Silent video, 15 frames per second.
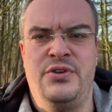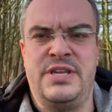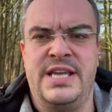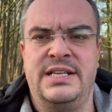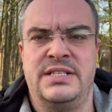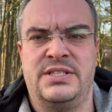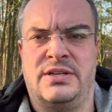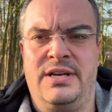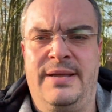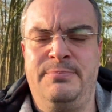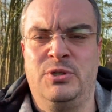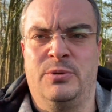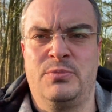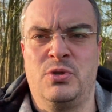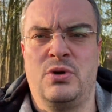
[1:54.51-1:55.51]
jeden so einen
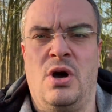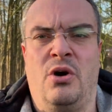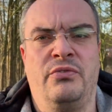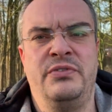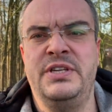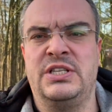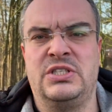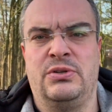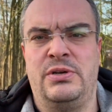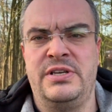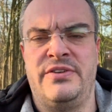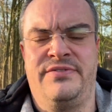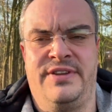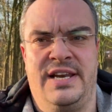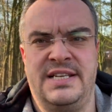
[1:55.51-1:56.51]
Laptop zu kaufen. Das sollen
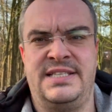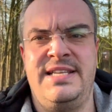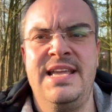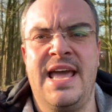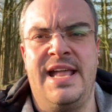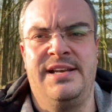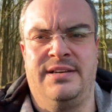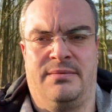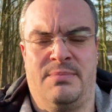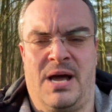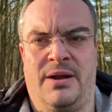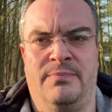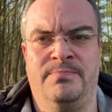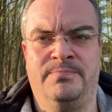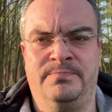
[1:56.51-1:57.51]
gefälligst die Eltern
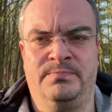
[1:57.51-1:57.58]
machen.